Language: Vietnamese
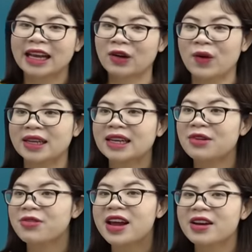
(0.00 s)
ảnh quán
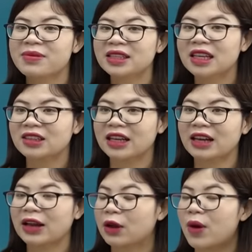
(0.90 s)
cà phê ở bên Nhật, cái cái